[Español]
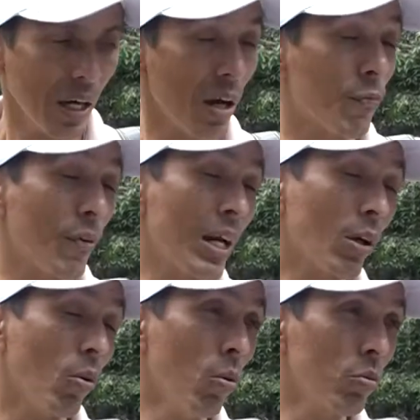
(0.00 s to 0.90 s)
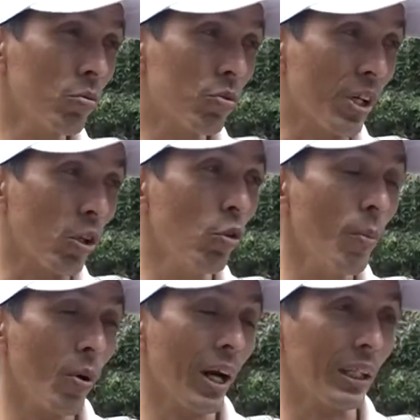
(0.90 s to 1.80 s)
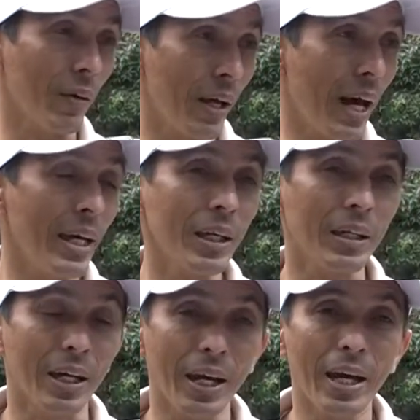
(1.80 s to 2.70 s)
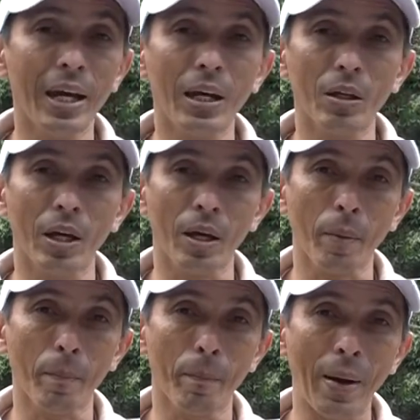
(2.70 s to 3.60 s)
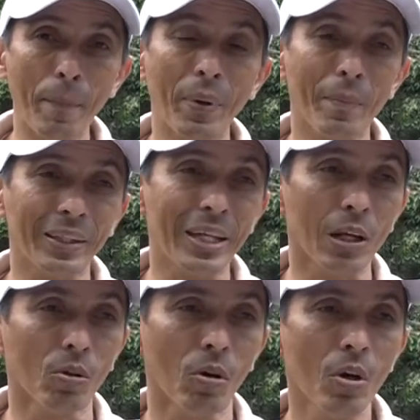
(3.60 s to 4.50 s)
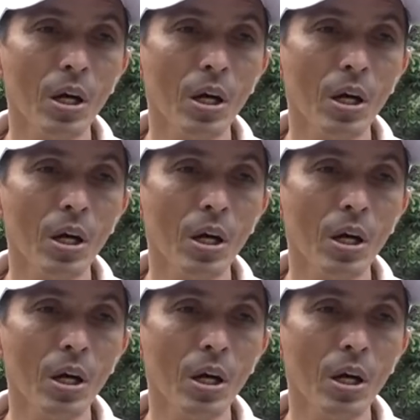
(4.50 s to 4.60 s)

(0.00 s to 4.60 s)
en fin, un sinnúmero de actividades que eh, va a permitirnos